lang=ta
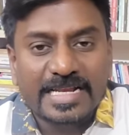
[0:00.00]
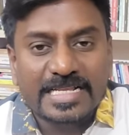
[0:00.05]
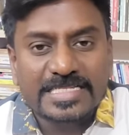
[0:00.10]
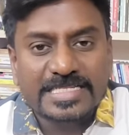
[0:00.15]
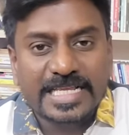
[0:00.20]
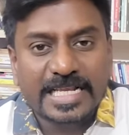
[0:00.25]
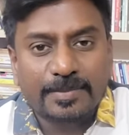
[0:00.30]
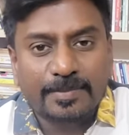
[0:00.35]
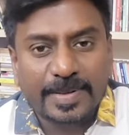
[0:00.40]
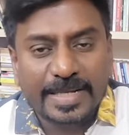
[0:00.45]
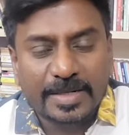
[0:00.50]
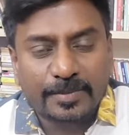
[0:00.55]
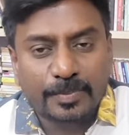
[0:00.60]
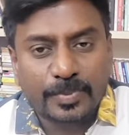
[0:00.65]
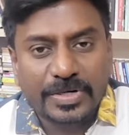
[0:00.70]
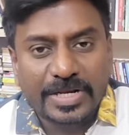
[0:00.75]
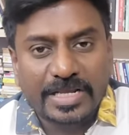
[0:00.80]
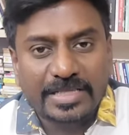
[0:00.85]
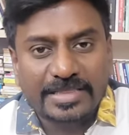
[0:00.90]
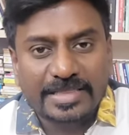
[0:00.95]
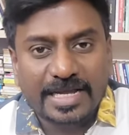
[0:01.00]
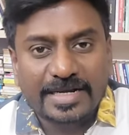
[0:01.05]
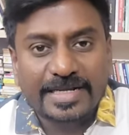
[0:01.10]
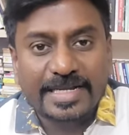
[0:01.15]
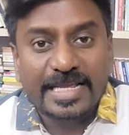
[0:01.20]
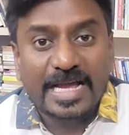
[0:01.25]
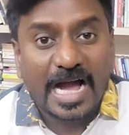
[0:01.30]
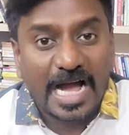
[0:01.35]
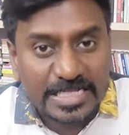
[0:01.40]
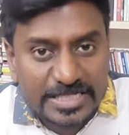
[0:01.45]
அரசியல் பரப்புரையை
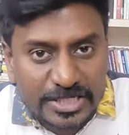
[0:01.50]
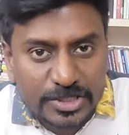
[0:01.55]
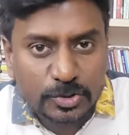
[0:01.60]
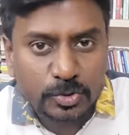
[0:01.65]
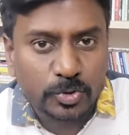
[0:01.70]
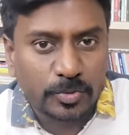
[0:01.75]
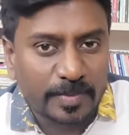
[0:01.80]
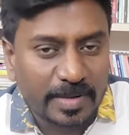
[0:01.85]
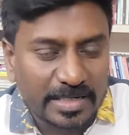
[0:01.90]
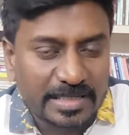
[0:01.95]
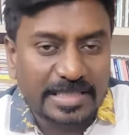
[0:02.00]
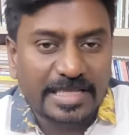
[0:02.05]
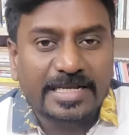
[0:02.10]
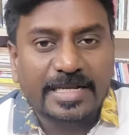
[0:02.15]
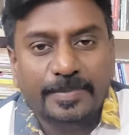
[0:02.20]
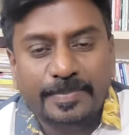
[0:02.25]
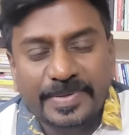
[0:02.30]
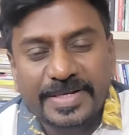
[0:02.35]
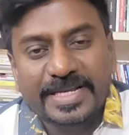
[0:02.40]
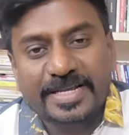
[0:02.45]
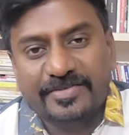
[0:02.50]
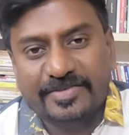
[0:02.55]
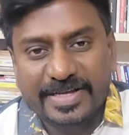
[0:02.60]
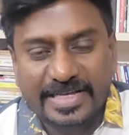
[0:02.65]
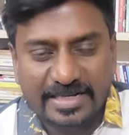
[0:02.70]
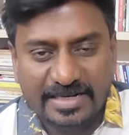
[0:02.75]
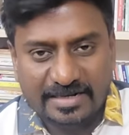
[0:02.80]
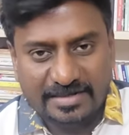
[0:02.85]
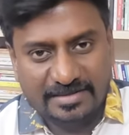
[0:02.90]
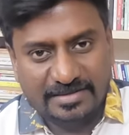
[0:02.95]
தாண்டி அஜித்குமார் தாங்க பெரிய
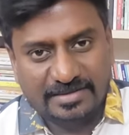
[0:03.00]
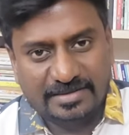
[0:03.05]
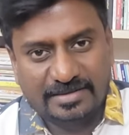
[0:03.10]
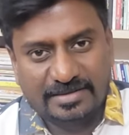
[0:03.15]
வைரல்